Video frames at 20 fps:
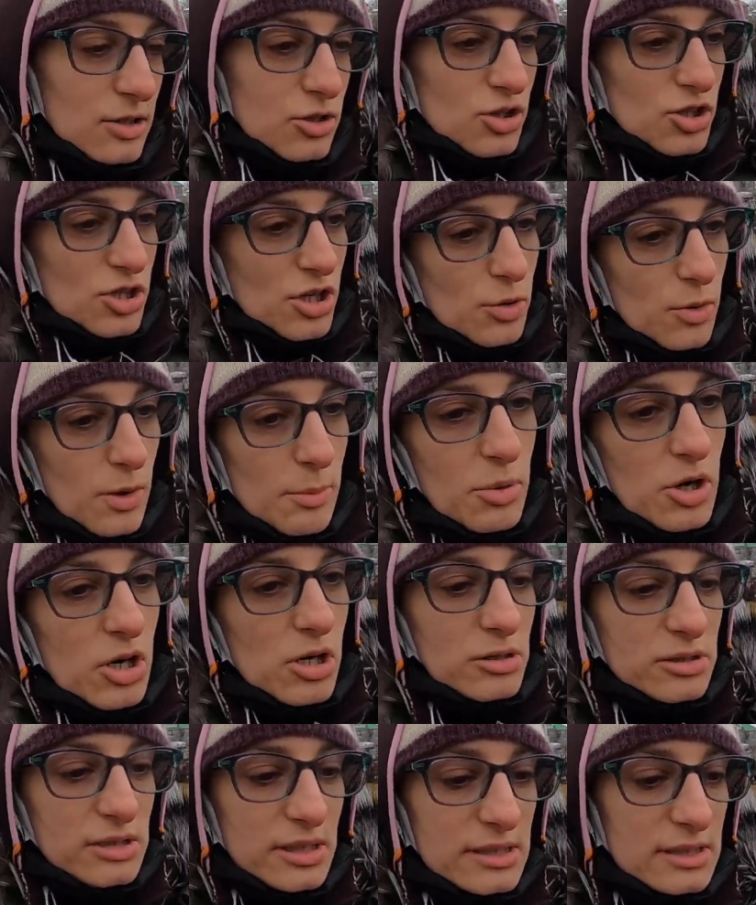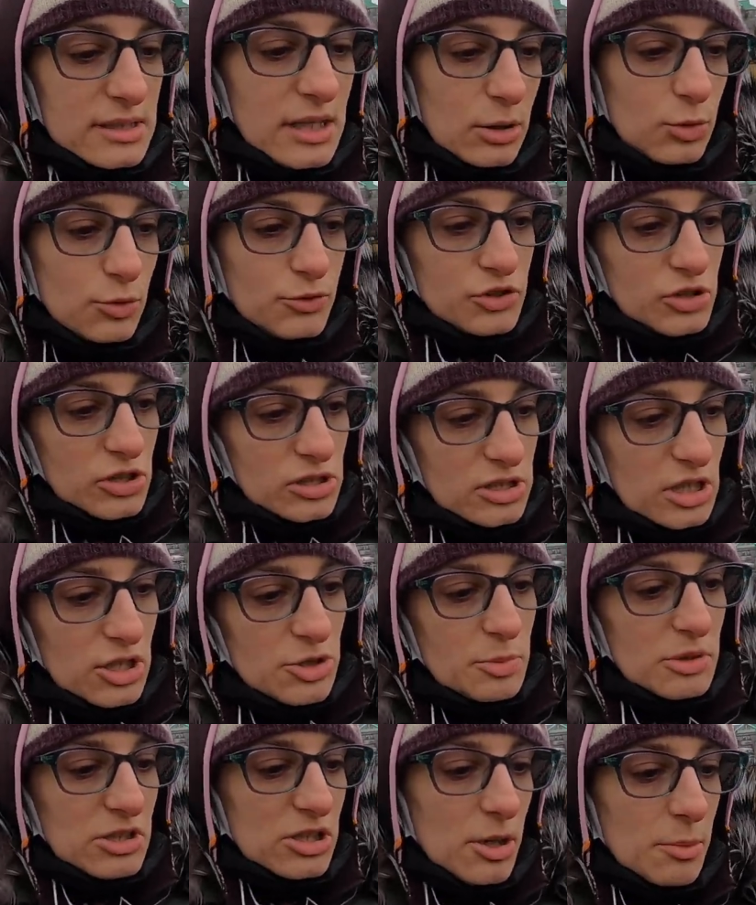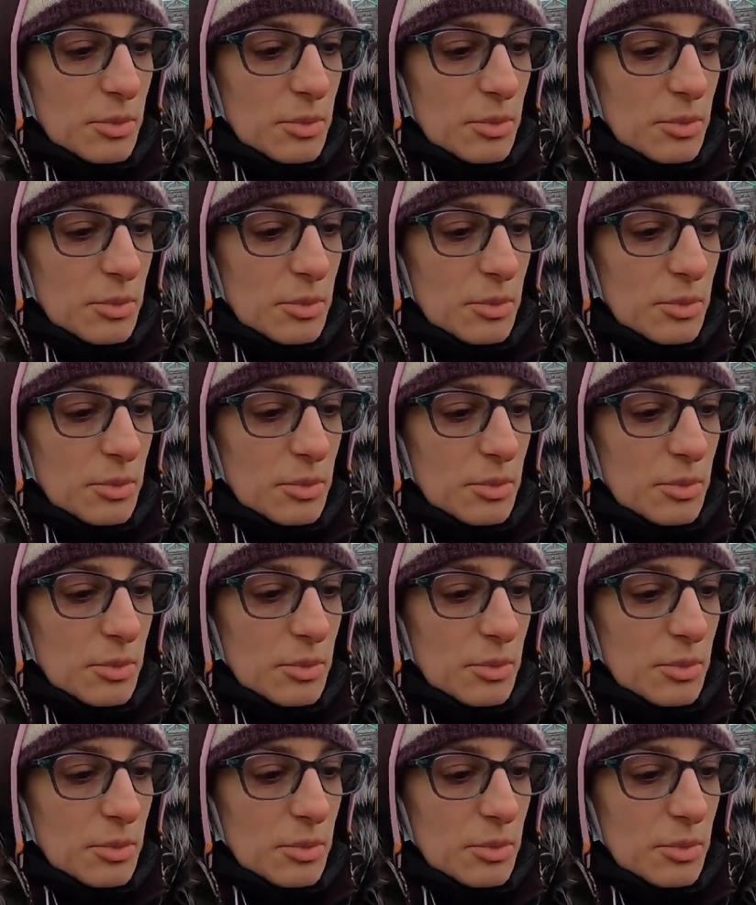to się głęboko zastanów, czy chcesz być